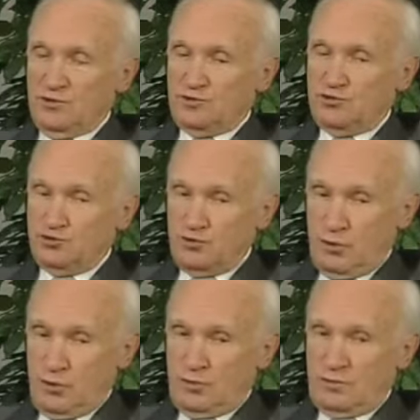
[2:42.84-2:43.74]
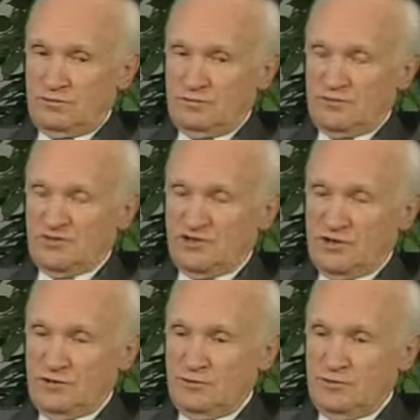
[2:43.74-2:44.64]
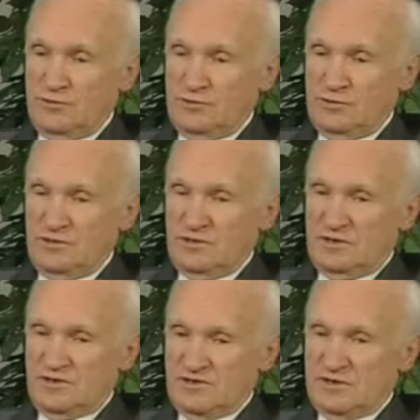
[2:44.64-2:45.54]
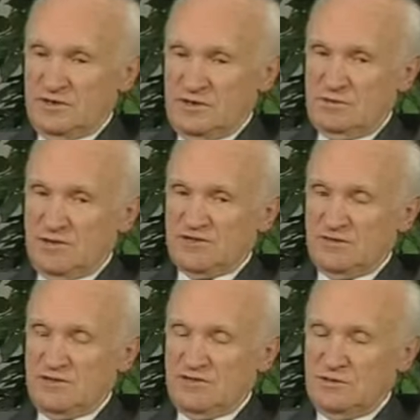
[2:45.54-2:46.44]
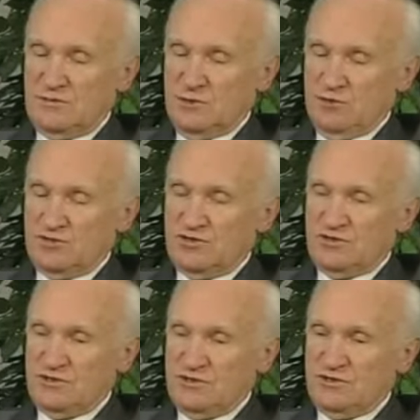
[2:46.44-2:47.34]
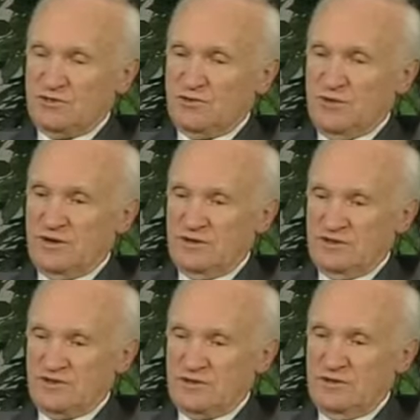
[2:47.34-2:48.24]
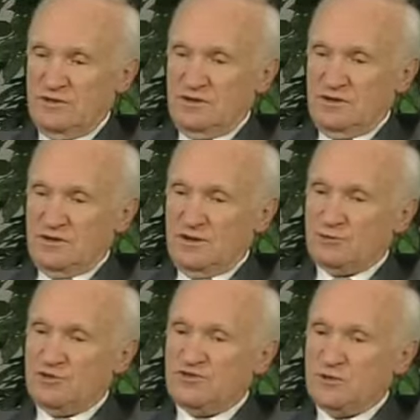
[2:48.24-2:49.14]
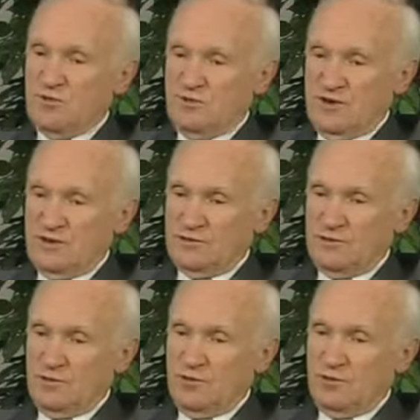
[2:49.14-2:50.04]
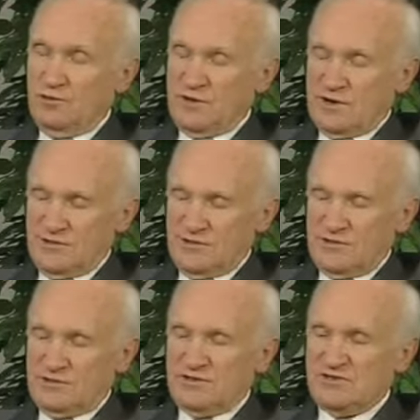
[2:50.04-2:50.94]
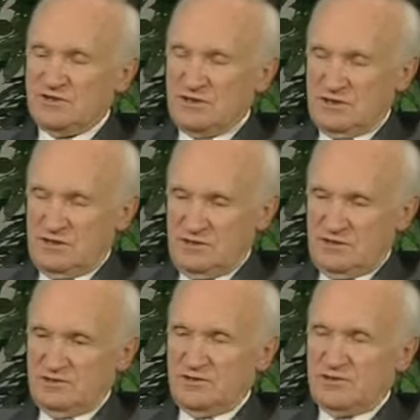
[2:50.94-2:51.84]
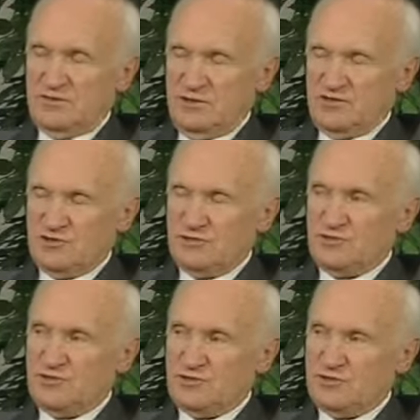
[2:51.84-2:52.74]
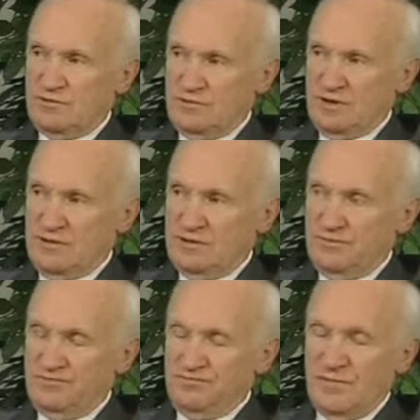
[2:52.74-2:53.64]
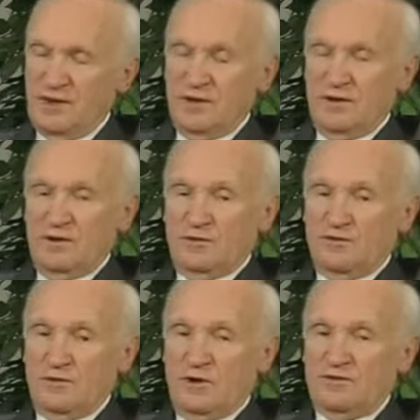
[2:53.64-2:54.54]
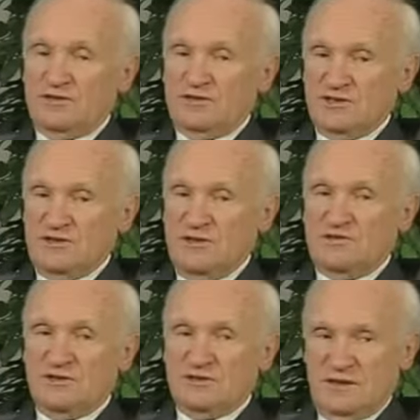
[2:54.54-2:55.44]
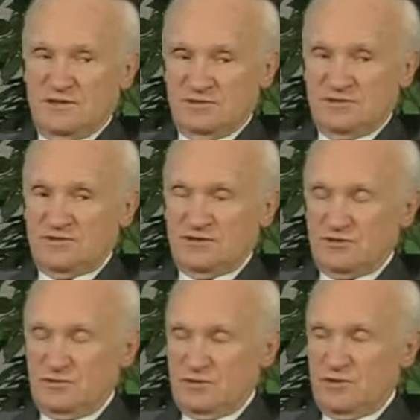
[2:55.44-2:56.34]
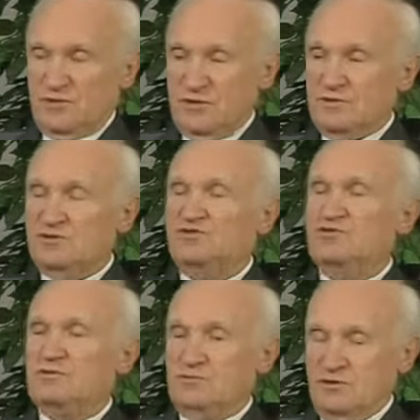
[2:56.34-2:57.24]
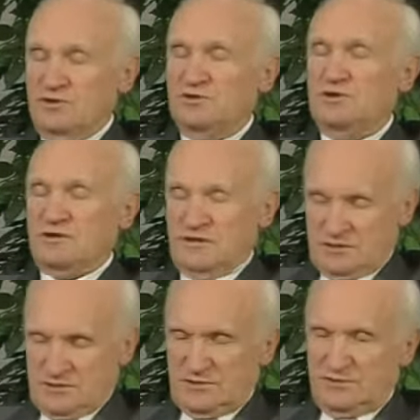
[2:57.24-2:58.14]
что следует за таким развитием научно-технического прогресса который забывает о нравственной стороне человеческого существования. Ну, а в отношении неандертальцев, скажем там, во-первых, ничего не доказано.